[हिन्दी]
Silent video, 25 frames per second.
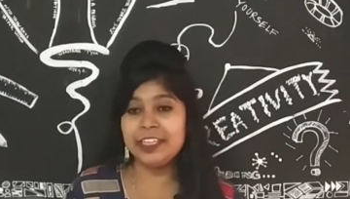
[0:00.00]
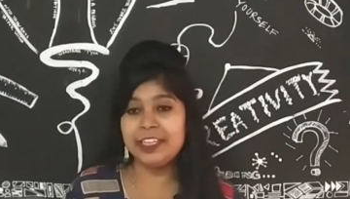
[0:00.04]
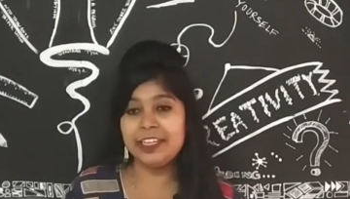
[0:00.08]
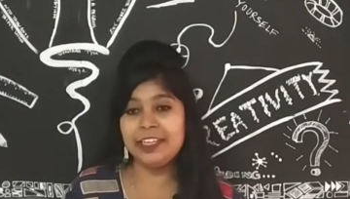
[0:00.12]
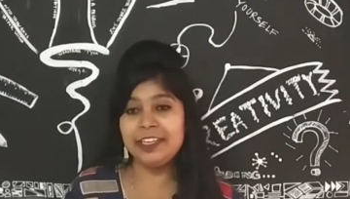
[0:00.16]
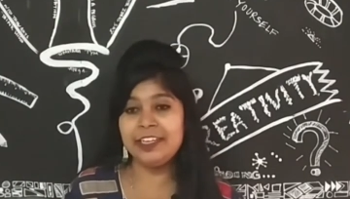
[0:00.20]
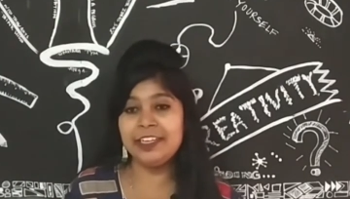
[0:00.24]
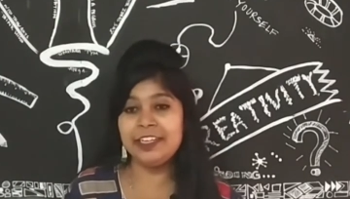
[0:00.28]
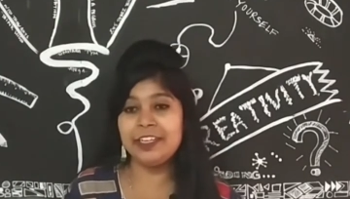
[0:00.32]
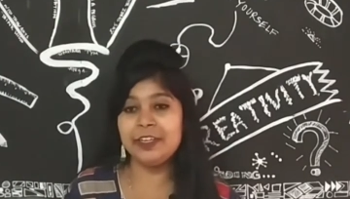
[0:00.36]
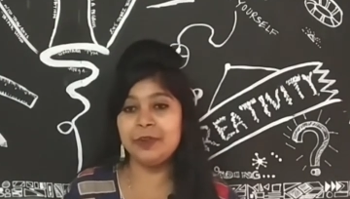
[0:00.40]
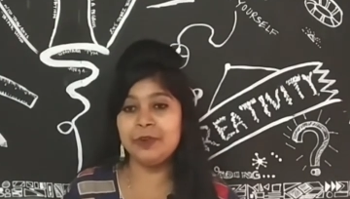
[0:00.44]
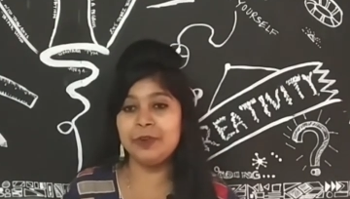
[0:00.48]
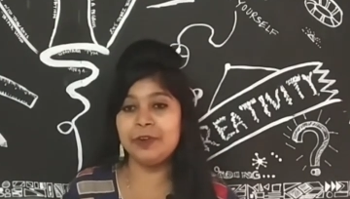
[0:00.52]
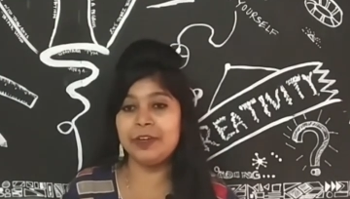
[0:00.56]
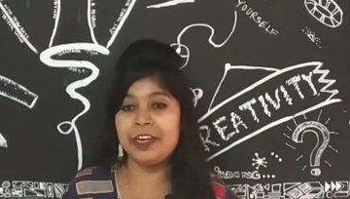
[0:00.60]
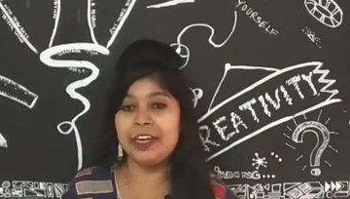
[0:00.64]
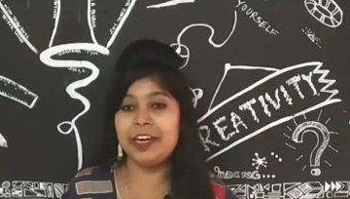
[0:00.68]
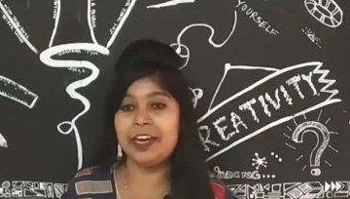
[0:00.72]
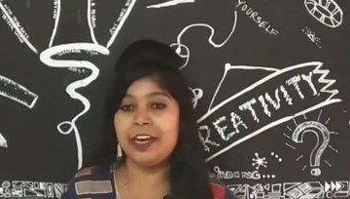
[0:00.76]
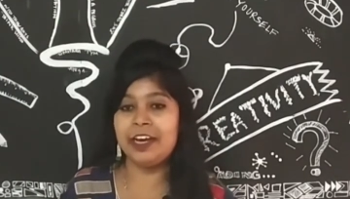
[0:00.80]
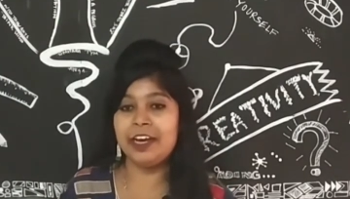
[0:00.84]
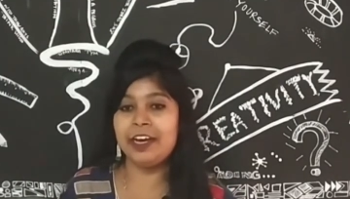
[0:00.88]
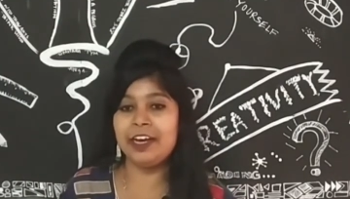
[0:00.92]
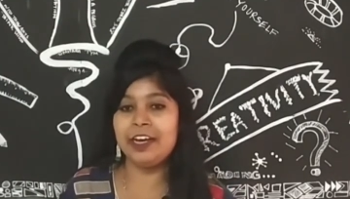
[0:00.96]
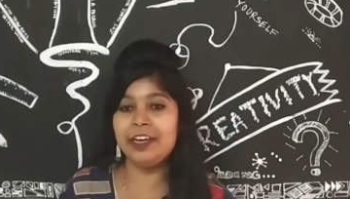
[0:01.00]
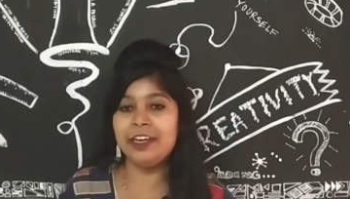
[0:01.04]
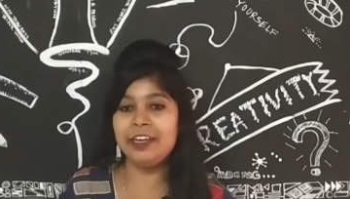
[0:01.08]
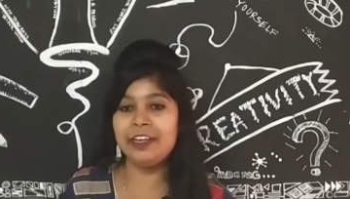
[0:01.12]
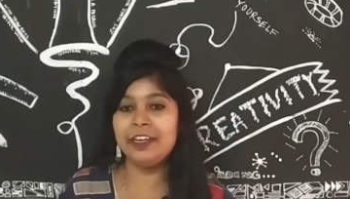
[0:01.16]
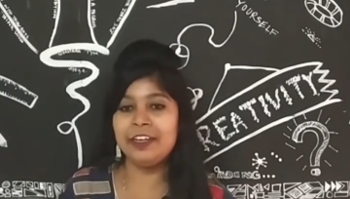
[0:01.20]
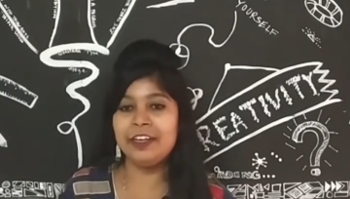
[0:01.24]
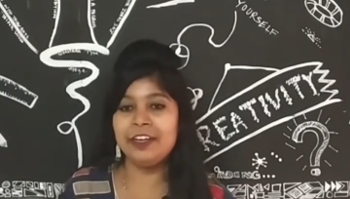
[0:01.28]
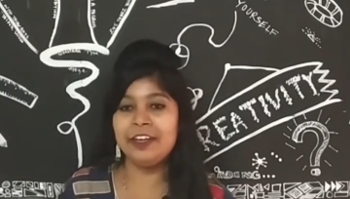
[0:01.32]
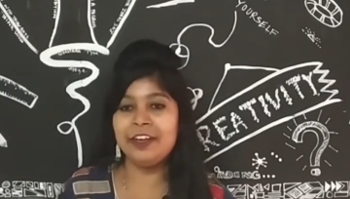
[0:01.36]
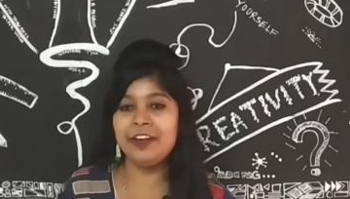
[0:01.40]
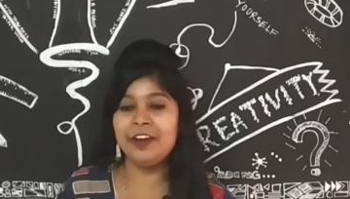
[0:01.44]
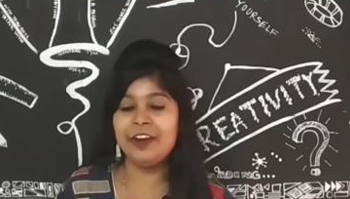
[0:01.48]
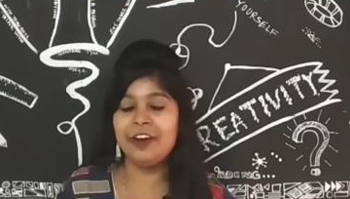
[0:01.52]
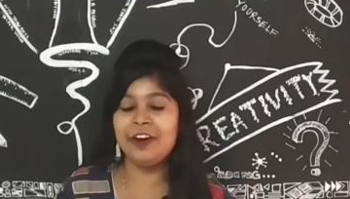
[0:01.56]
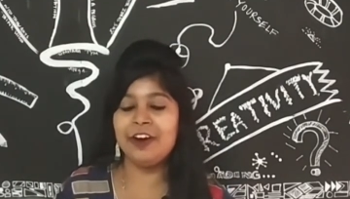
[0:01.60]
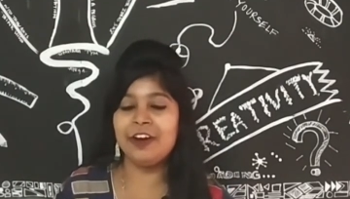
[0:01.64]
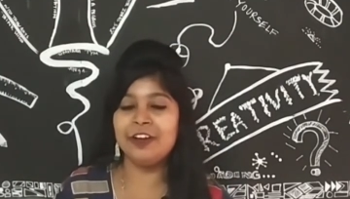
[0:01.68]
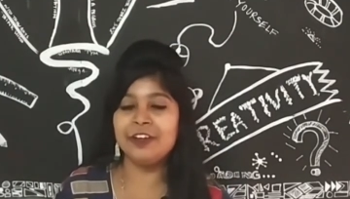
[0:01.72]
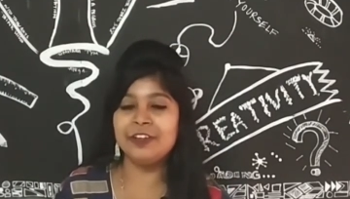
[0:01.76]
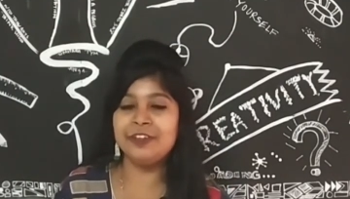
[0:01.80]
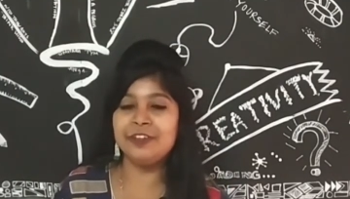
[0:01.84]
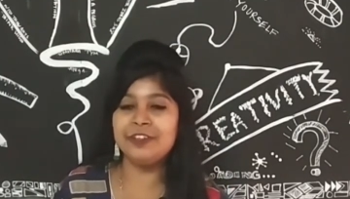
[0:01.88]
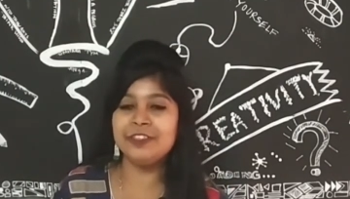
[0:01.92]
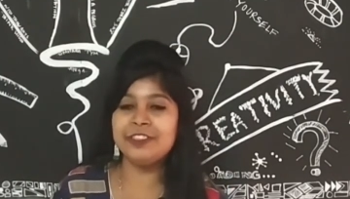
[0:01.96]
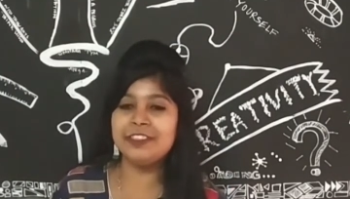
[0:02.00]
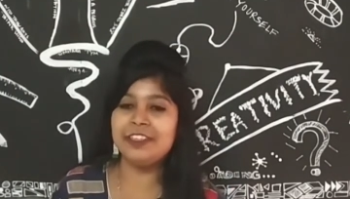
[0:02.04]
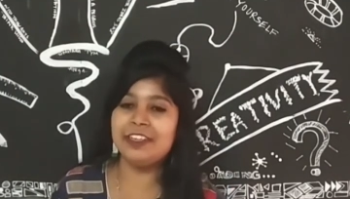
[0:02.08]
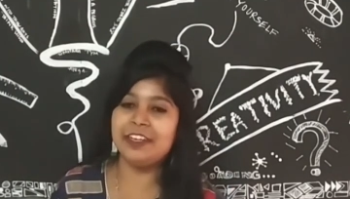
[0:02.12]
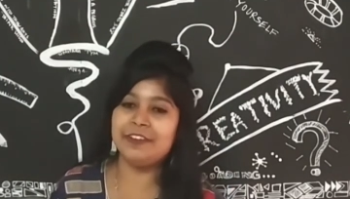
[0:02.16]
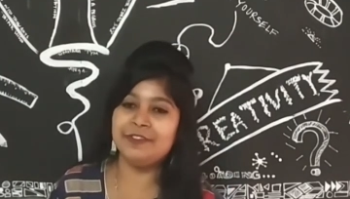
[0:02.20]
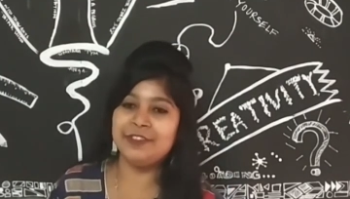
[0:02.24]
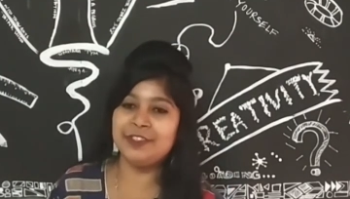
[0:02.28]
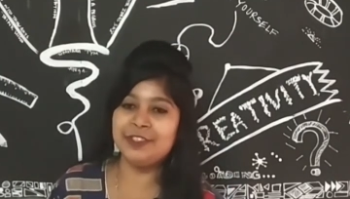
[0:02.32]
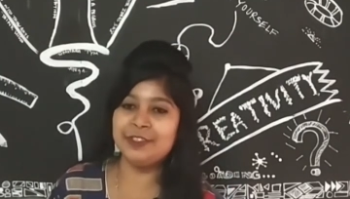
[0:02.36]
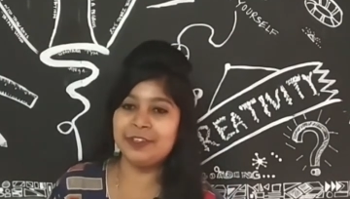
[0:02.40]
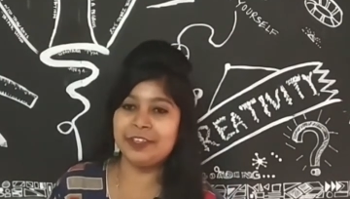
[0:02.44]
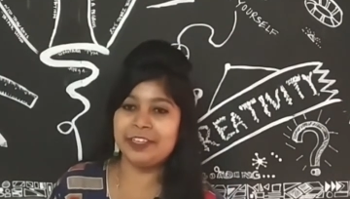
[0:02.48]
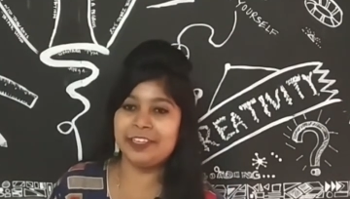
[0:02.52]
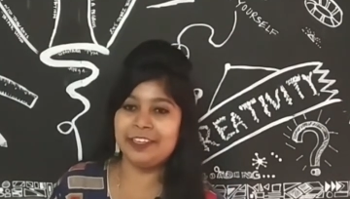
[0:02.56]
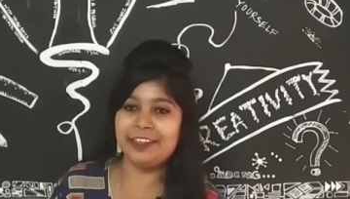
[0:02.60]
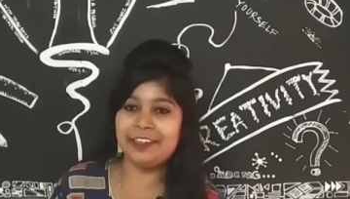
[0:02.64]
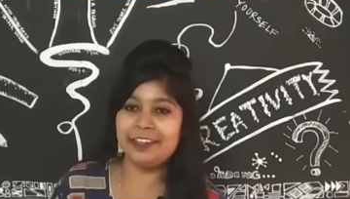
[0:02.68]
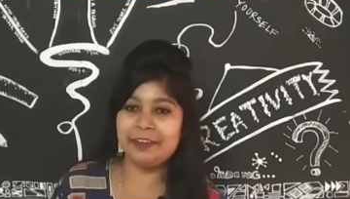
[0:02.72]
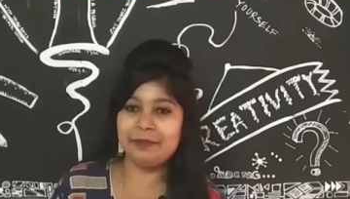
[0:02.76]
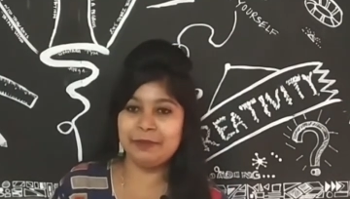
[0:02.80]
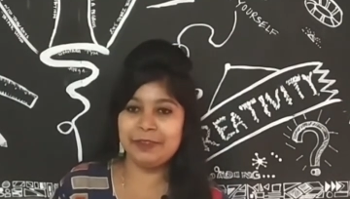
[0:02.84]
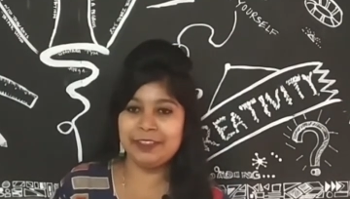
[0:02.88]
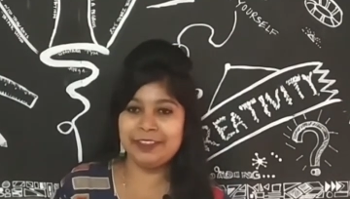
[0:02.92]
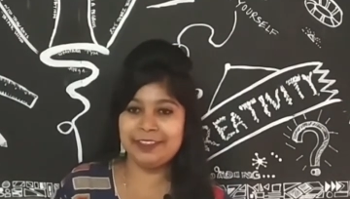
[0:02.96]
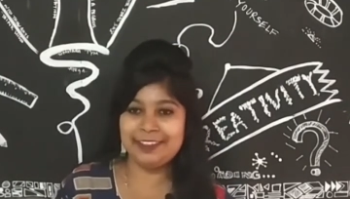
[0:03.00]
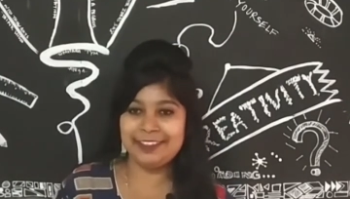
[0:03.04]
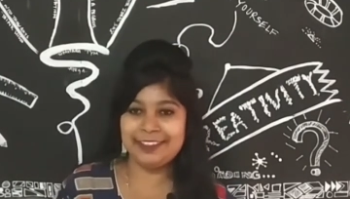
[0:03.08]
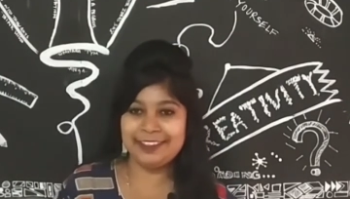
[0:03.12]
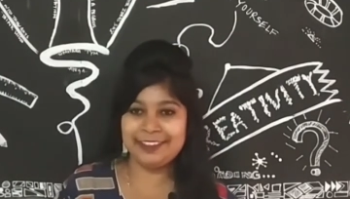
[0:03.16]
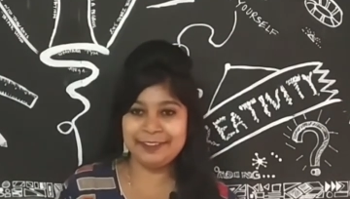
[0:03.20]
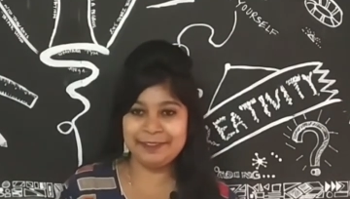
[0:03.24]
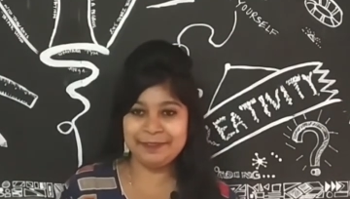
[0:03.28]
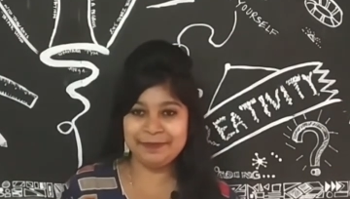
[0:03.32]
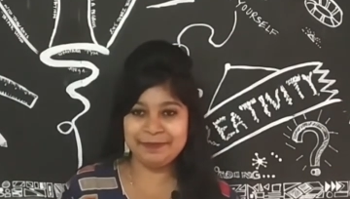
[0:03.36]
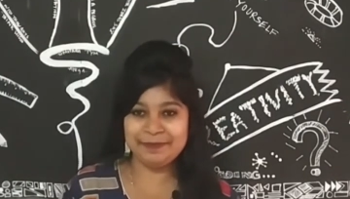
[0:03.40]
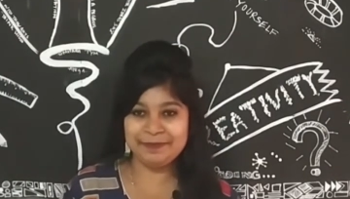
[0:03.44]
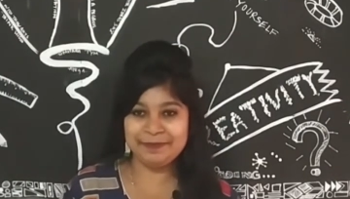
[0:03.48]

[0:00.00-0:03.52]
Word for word: दिल ने रोका और कुछ लफ्ज़ों की कमी थी